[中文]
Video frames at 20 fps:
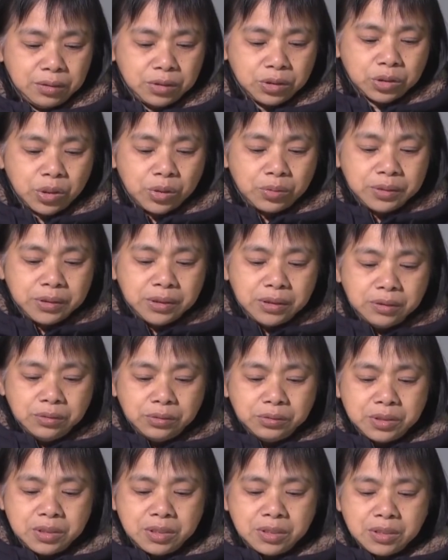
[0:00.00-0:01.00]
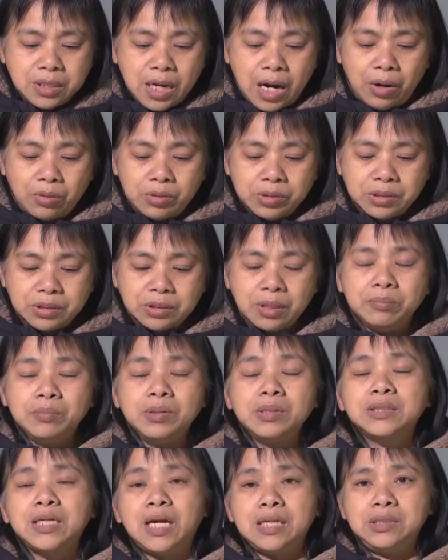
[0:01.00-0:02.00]
重新去思考什
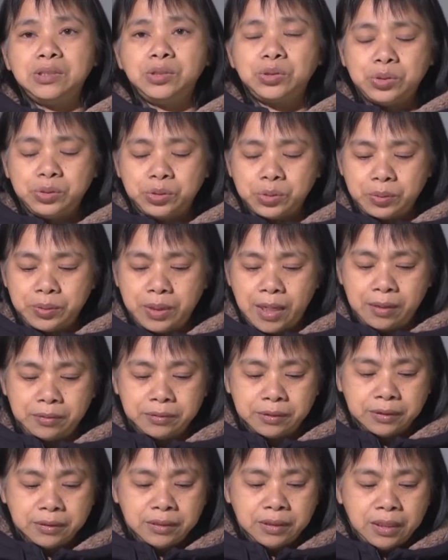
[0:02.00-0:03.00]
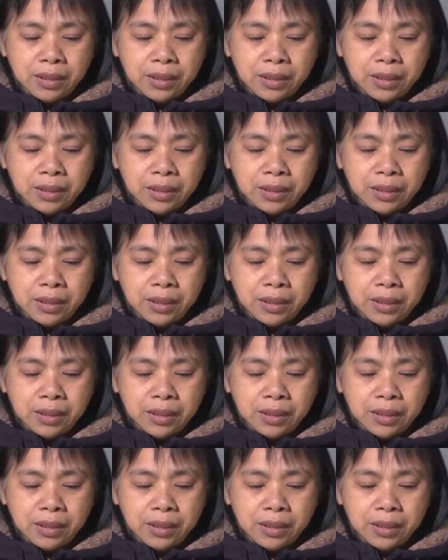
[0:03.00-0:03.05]
么才是最重要的。